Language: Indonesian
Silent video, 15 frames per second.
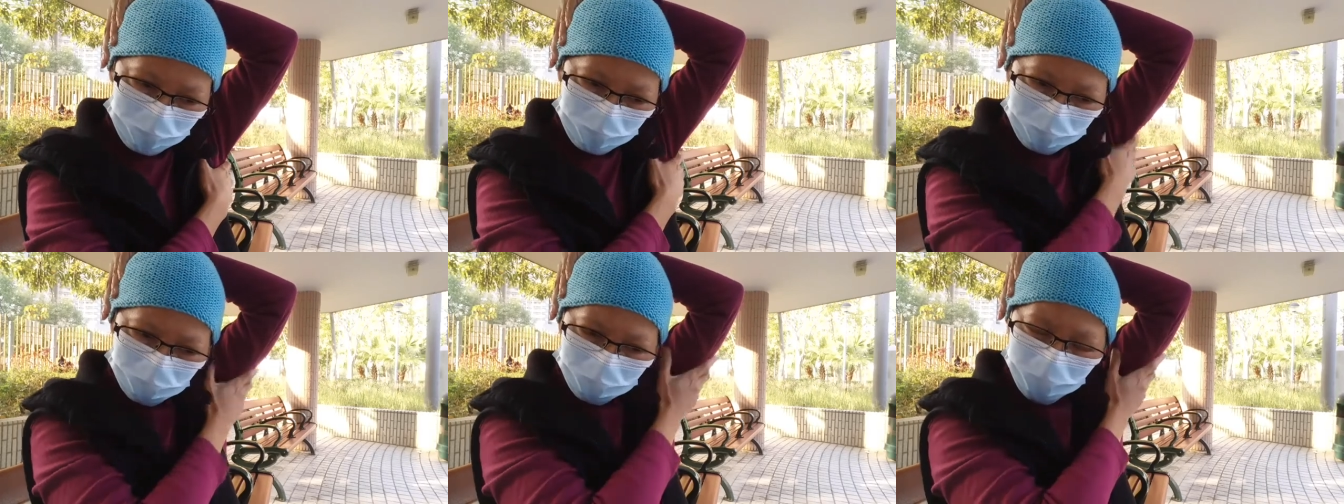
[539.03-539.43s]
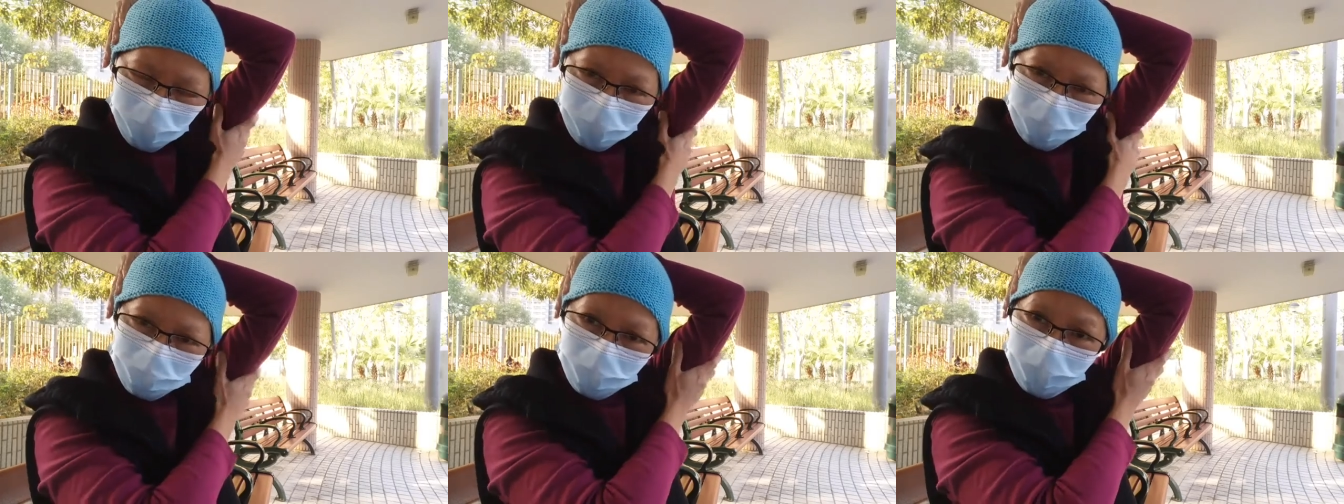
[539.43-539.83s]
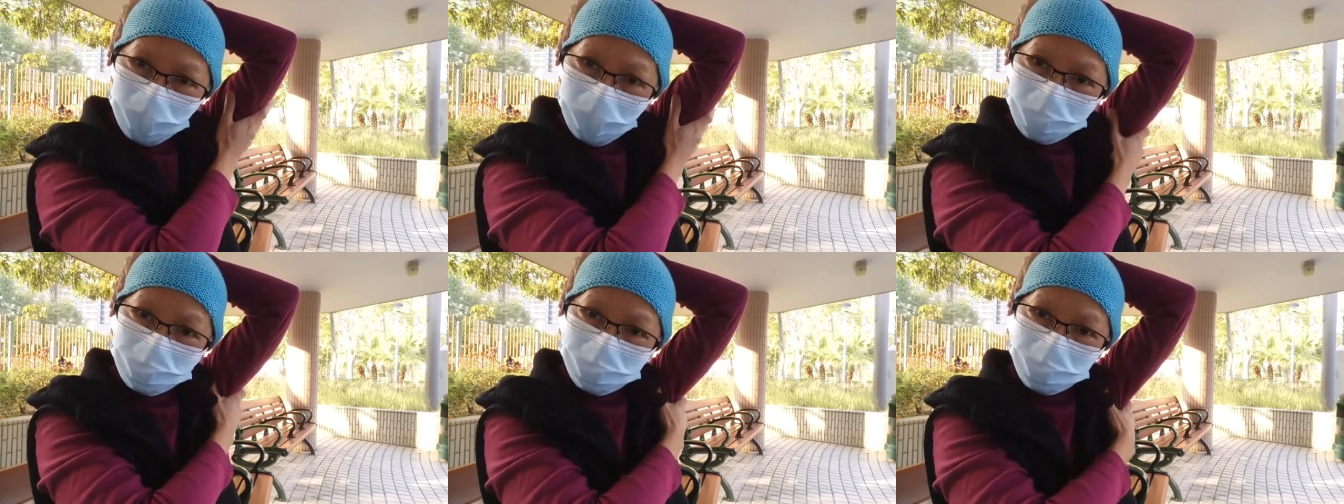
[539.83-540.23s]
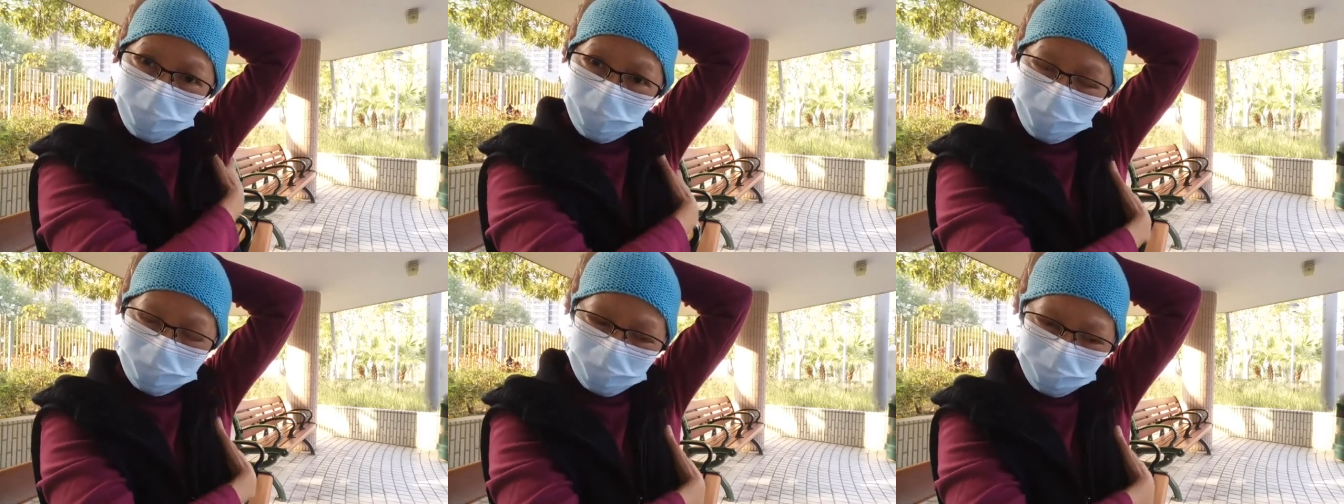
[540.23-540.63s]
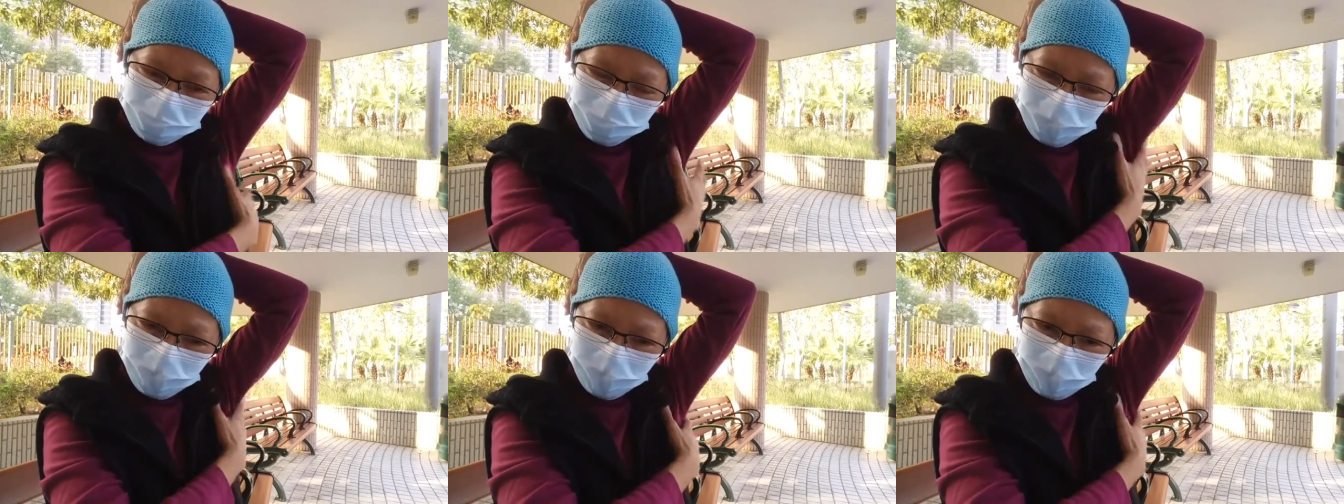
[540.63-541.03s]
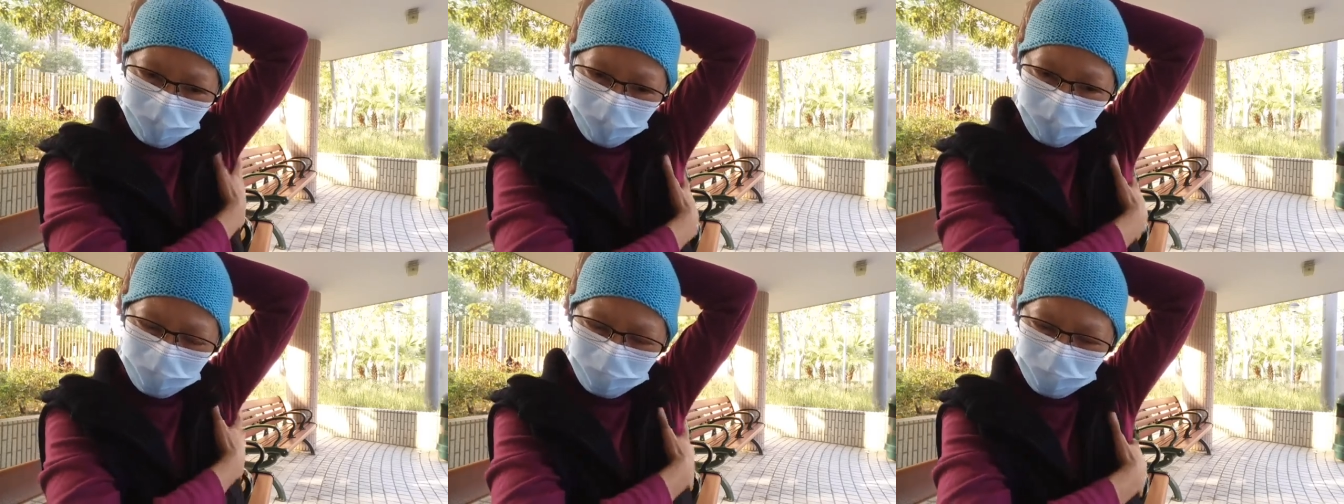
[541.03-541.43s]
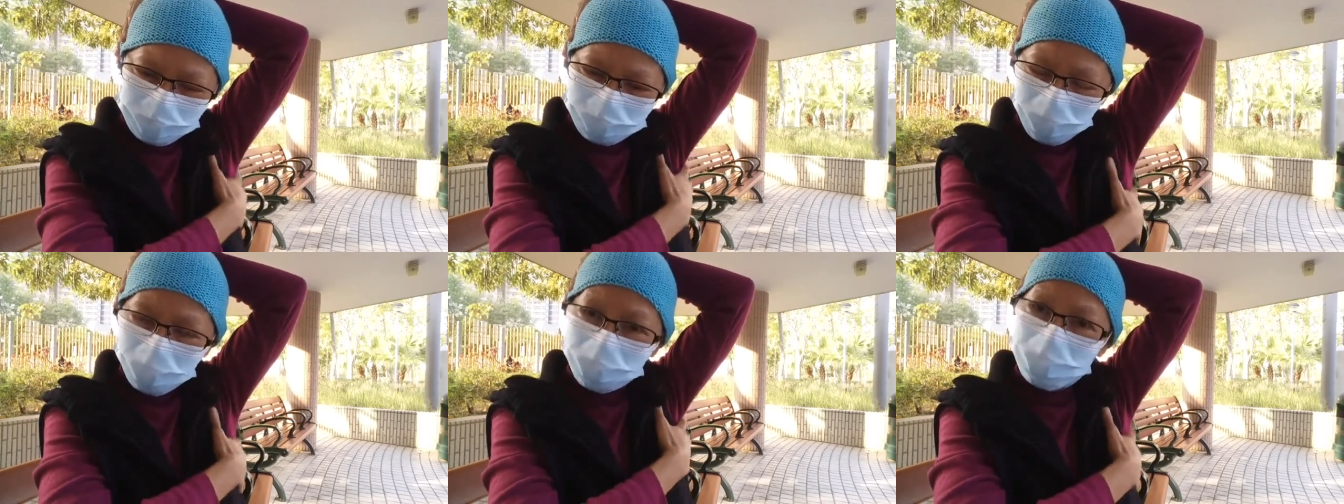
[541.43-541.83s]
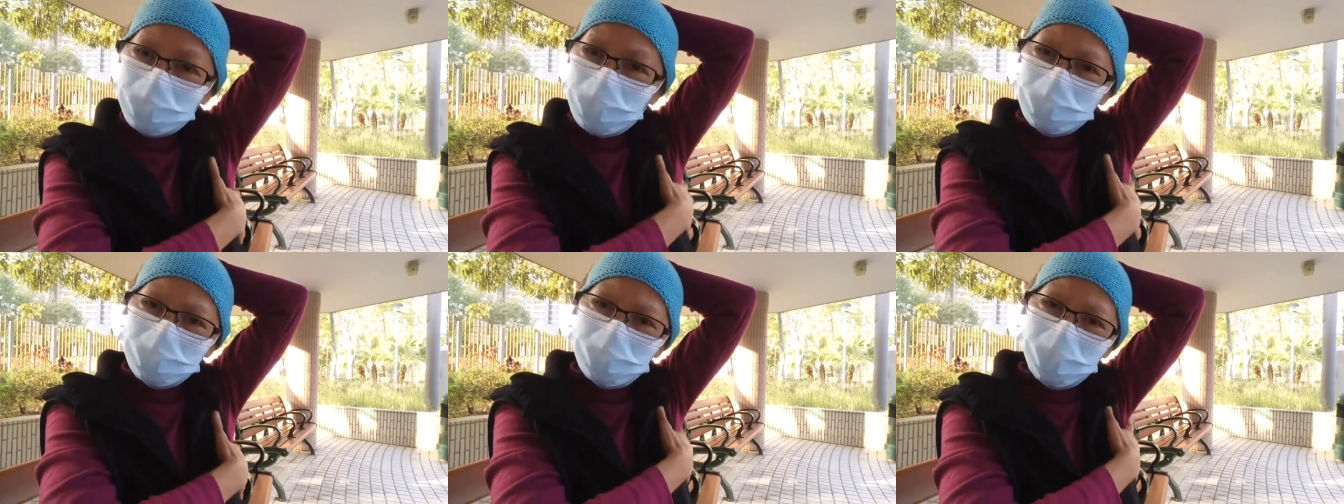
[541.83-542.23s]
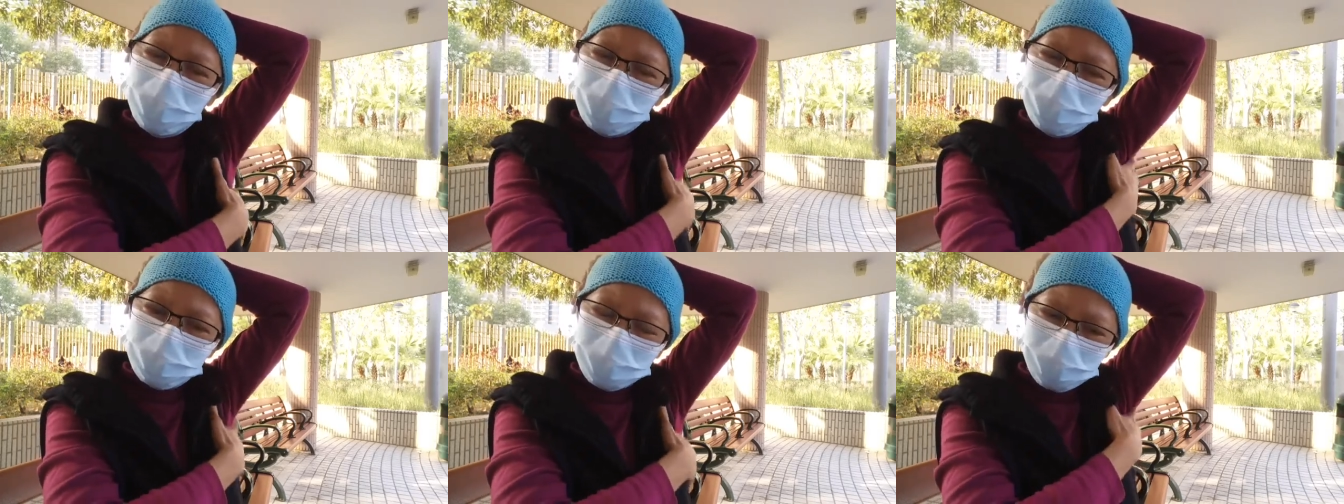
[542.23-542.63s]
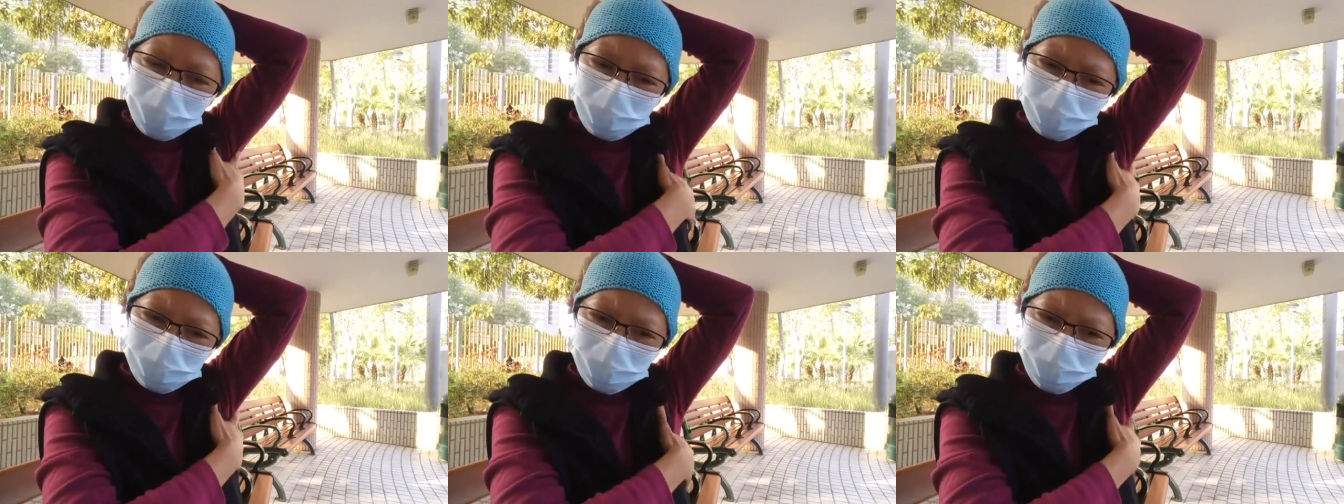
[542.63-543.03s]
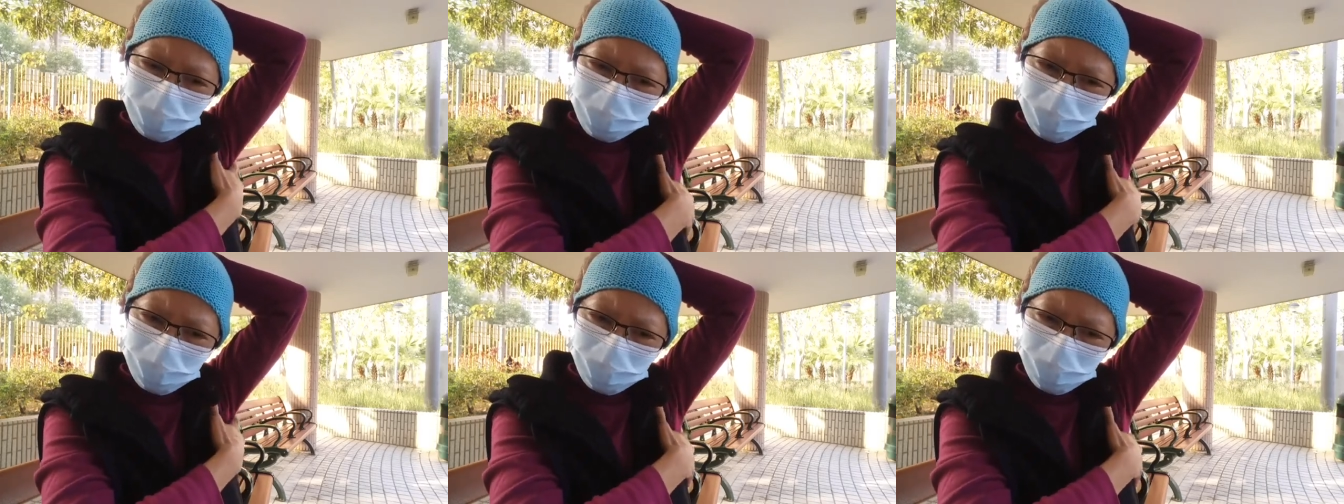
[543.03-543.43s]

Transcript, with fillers: Uh, why? Why I doing like this? Like this not not not not not